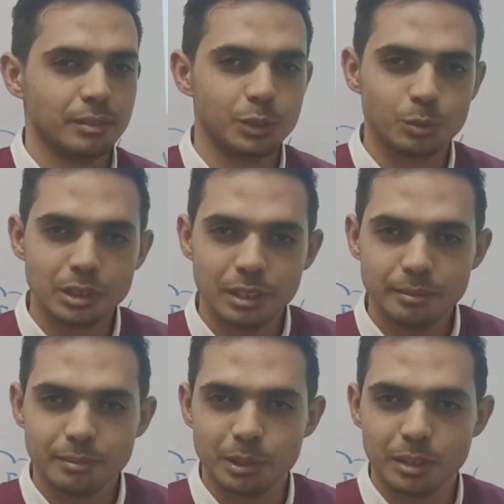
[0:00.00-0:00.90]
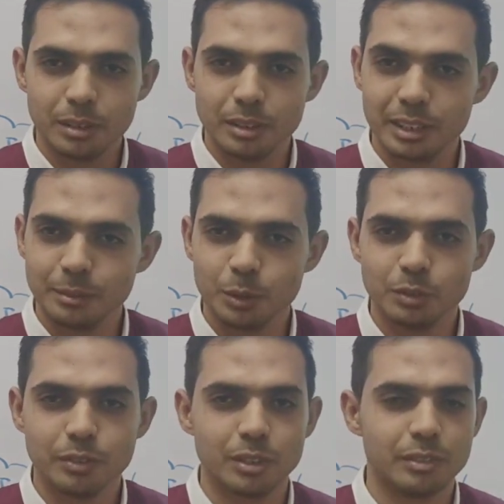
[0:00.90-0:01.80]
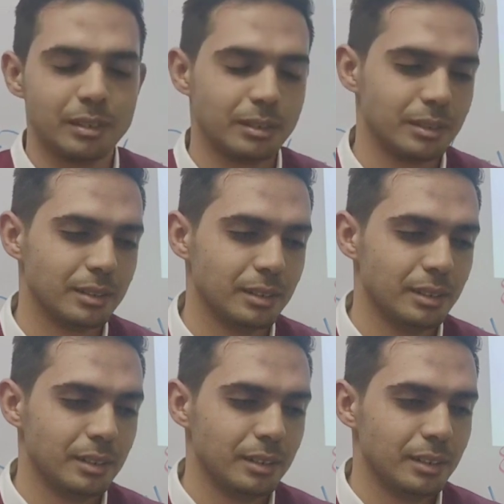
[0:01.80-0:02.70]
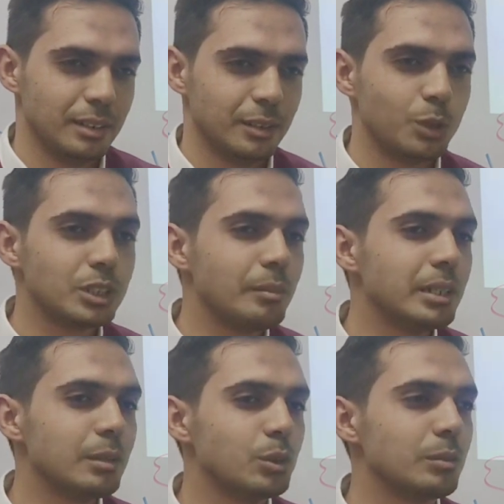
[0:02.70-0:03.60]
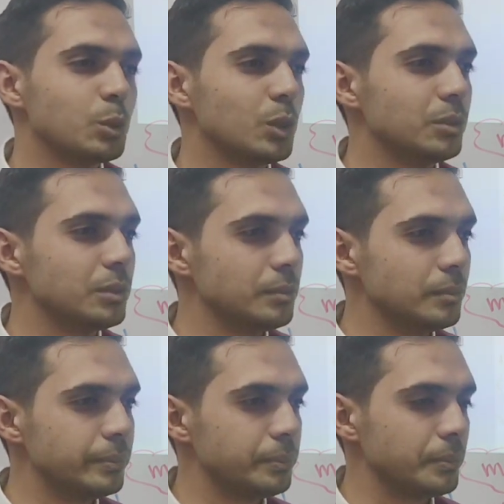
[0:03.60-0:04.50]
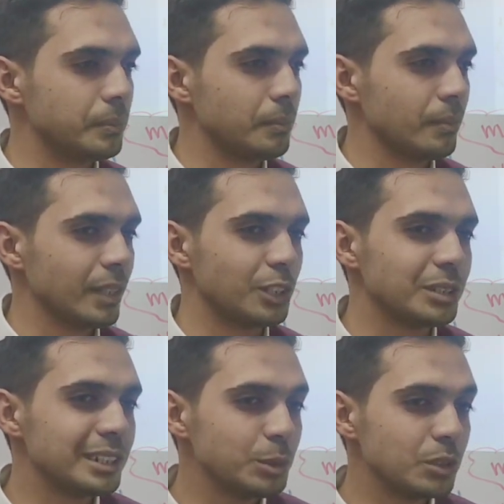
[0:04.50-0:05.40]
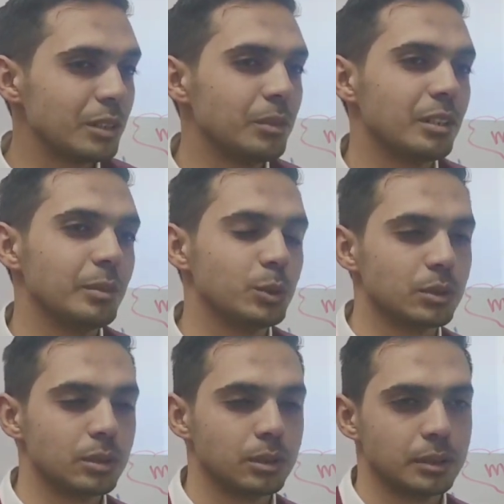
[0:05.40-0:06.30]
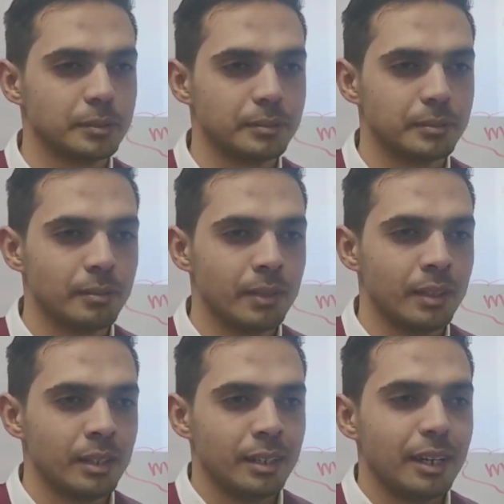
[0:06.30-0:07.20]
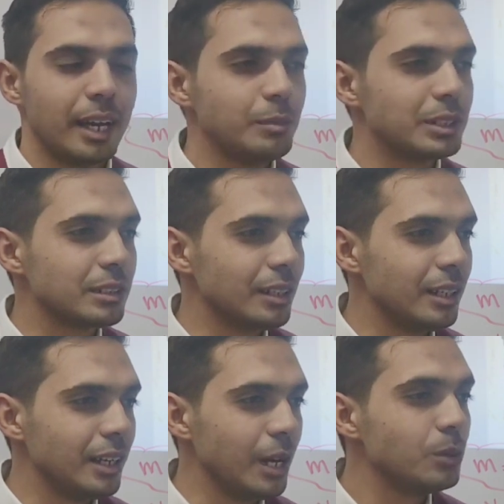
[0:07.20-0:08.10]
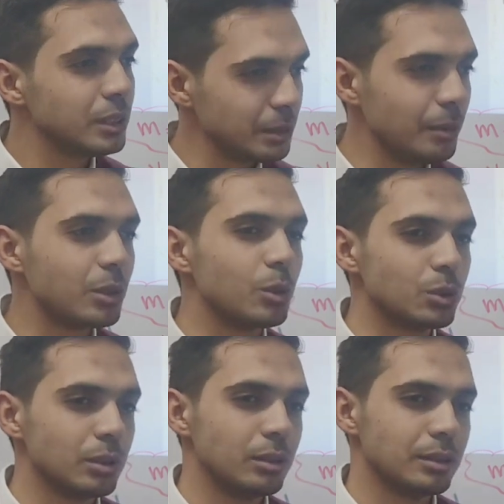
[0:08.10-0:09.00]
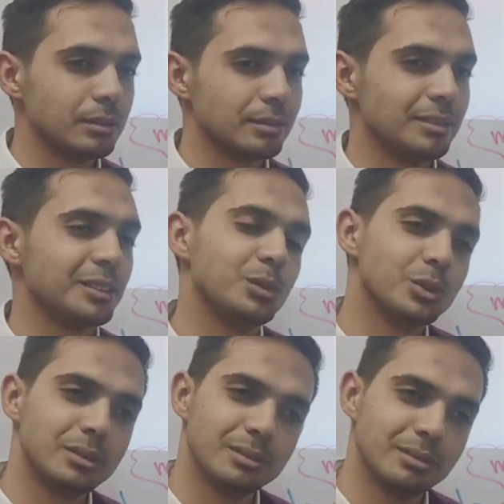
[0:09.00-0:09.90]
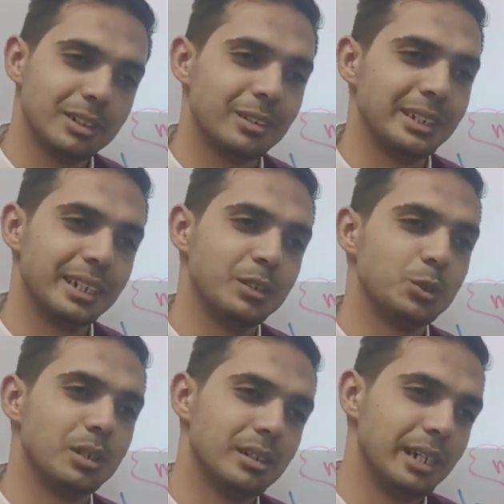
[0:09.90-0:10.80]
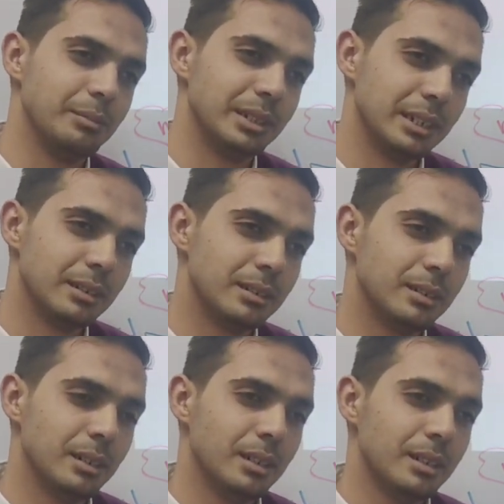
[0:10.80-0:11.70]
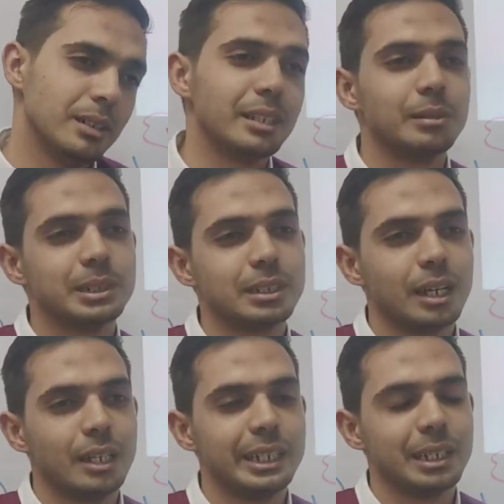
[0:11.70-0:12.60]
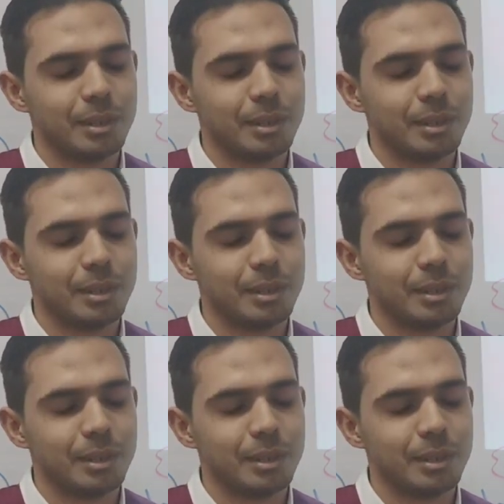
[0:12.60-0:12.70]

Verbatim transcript: مفيش مسلم ما بصليش لازم يكونش في فرض فايتك خش على المكتب وانت متوضي عشان تسيب الشيطان بره باب اوضتك اي مصادر لله سيبها بره اوضتك تليفون اصل هيسرقني شويه وانا قاعد بذاكر لا ده انا بذاكر عليه